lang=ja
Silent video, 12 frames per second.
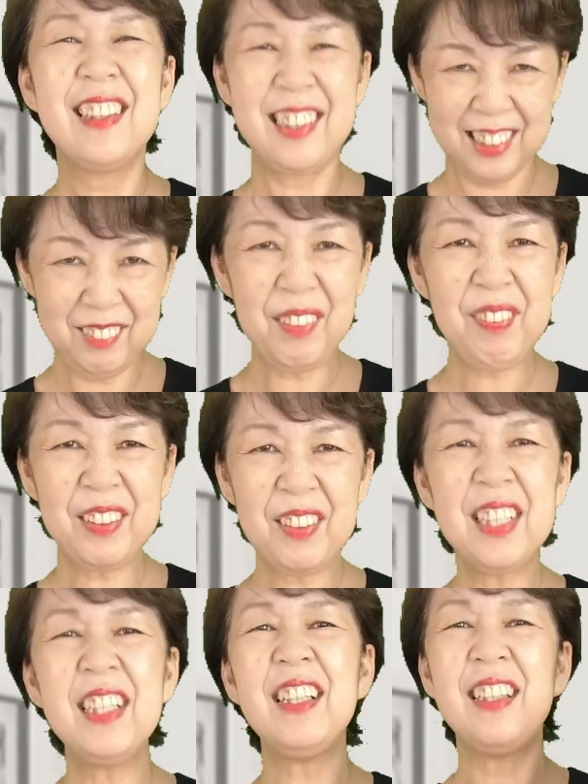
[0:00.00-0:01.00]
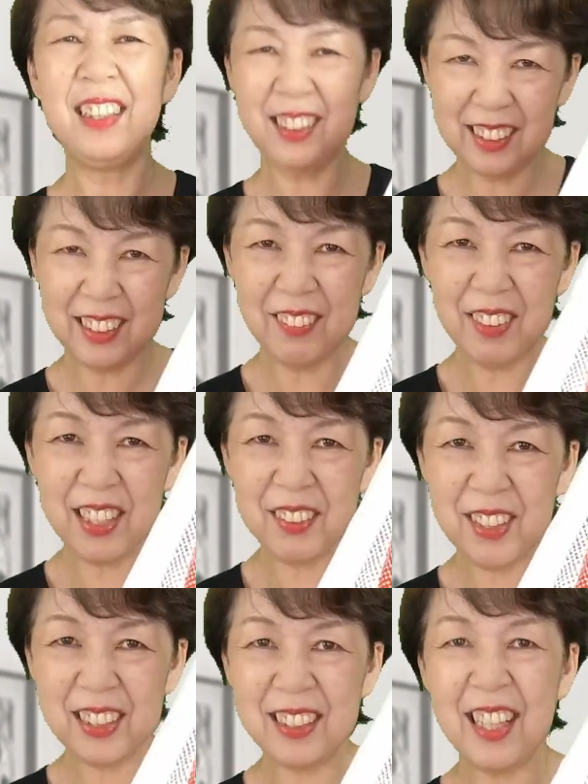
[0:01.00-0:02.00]
島パトに行ってまいり
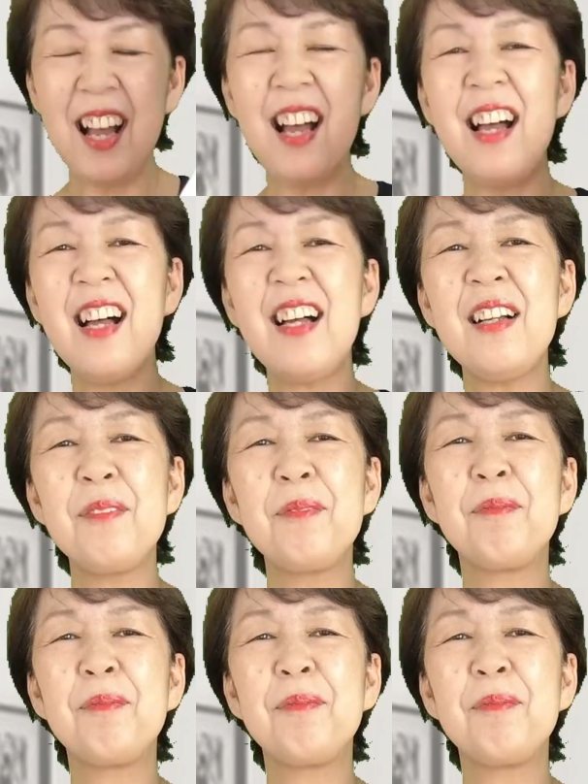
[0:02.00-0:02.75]
ました今